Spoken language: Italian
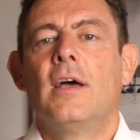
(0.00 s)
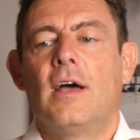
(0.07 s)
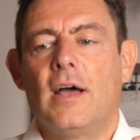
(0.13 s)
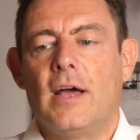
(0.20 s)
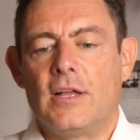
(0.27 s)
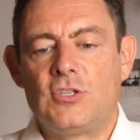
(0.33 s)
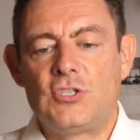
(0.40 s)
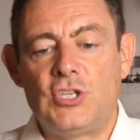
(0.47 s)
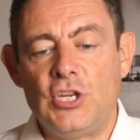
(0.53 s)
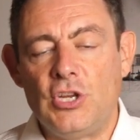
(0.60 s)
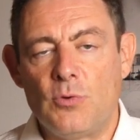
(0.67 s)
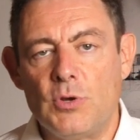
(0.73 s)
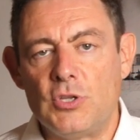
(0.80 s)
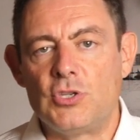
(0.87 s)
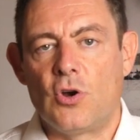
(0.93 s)
eh,
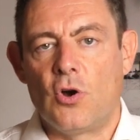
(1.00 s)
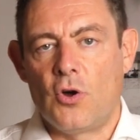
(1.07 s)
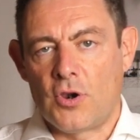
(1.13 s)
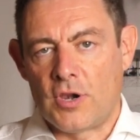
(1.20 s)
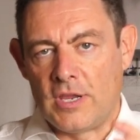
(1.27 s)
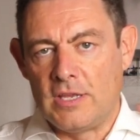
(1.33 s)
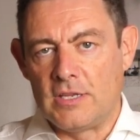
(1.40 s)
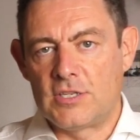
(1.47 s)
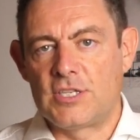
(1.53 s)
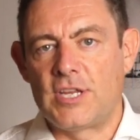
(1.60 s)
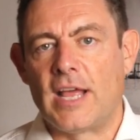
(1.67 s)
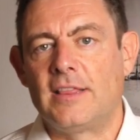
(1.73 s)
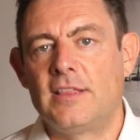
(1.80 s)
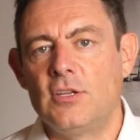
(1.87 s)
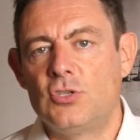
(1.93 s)
5 giorni,
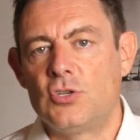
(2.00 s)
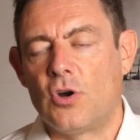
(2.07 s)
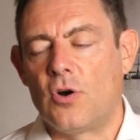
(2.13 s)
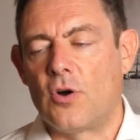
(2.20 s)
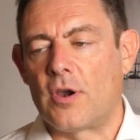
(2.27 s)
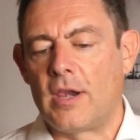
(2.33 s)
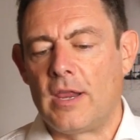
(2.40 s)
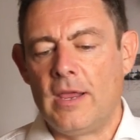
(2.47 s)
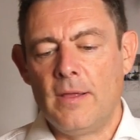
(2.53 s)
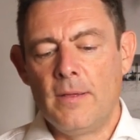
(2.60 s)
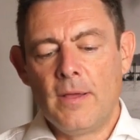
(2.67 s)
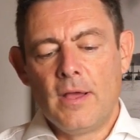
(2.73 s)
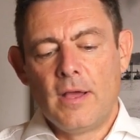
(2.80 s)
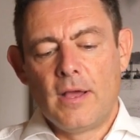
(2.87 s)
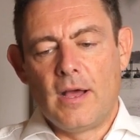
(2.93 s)
7
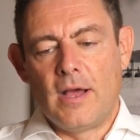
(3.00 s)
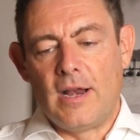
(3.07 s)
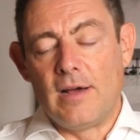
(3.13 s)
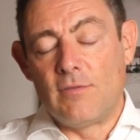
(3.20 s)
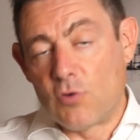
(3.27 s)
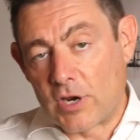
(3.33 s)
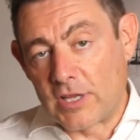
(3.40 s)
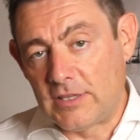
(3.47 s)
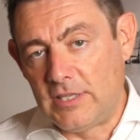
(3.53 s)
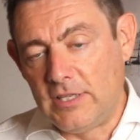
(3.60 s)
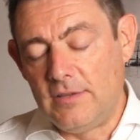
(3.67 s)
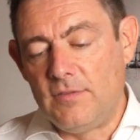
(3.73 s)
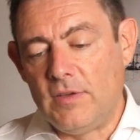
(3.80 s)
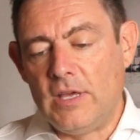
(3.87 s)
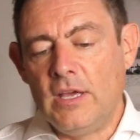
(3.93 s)
giorni eh,
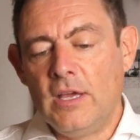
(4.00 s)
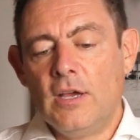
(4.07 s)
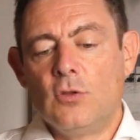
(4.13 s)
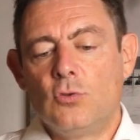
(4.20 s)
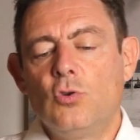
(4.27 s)
lavorativi,